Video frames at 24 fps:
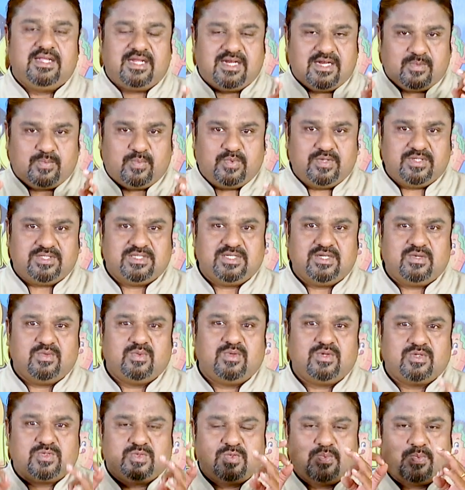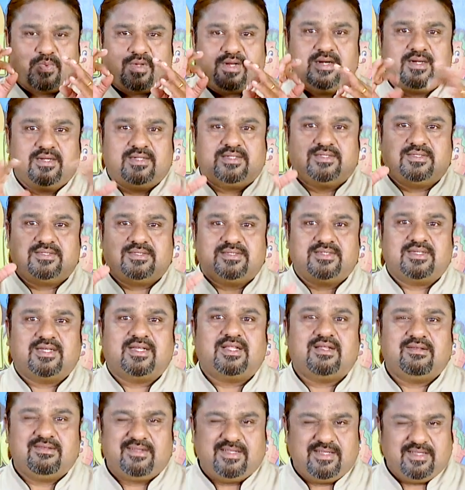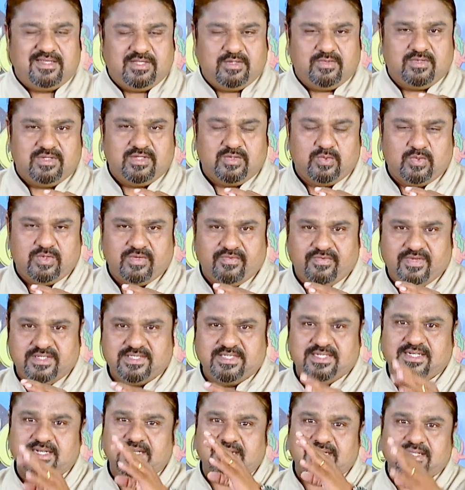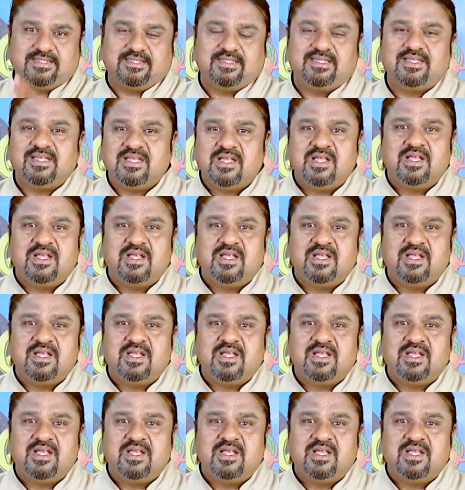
எனக்கு பிடிச்ச ஒரு சூப்பரான டிஷ் அதாவது இது வந்து ஒரு வெஜ் டெலிகசி